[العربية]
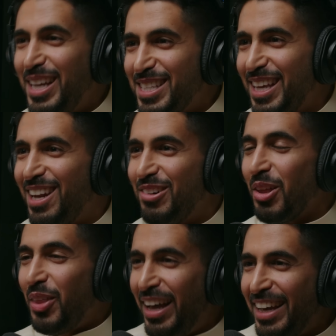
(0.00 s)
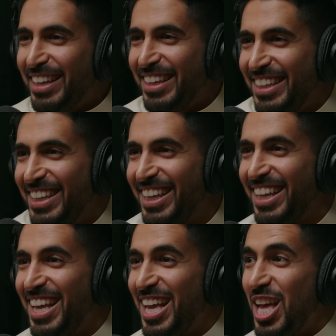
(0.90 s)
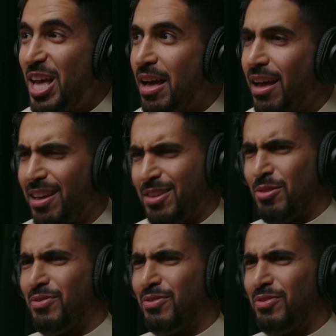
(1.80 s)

احسن واضحك يكون